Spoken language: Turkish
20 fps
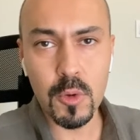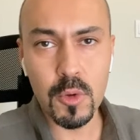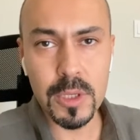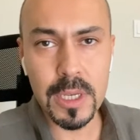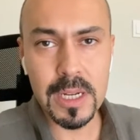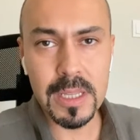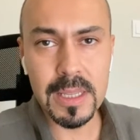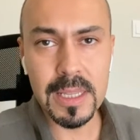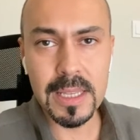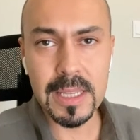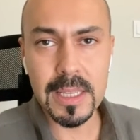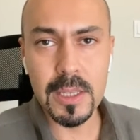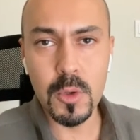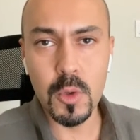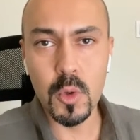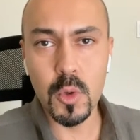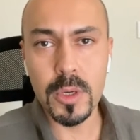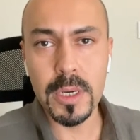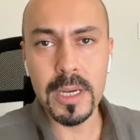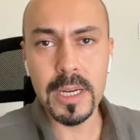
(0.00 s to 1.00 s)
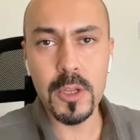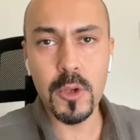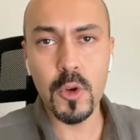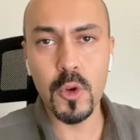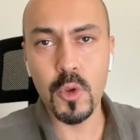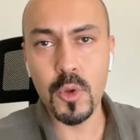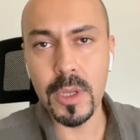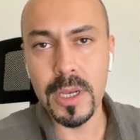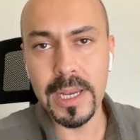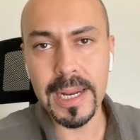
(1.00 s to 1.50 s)
üzerindeki yukarı
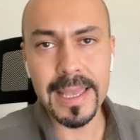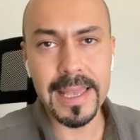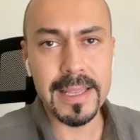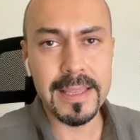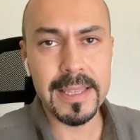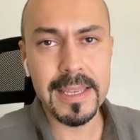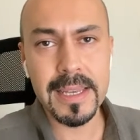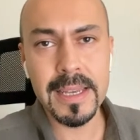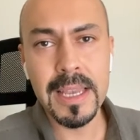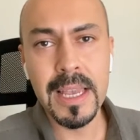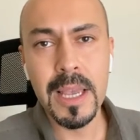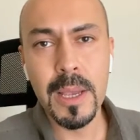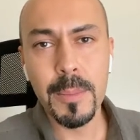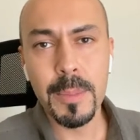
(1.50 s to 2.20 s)
yönlü harekete